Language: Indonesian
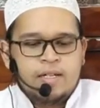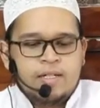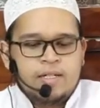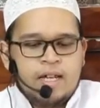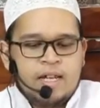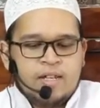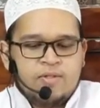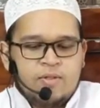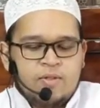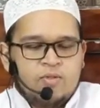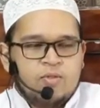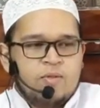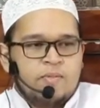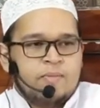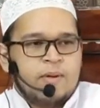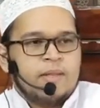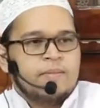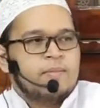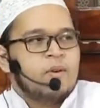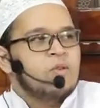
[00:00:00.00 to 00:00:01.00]
dari suatu
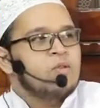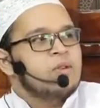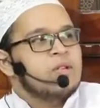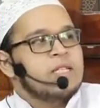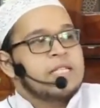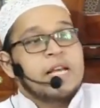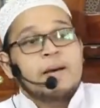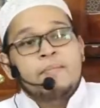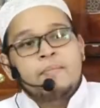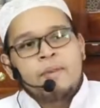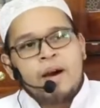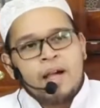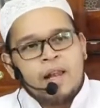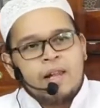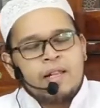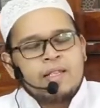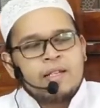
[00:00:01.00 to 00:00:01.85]
tempat mau ke Zambal.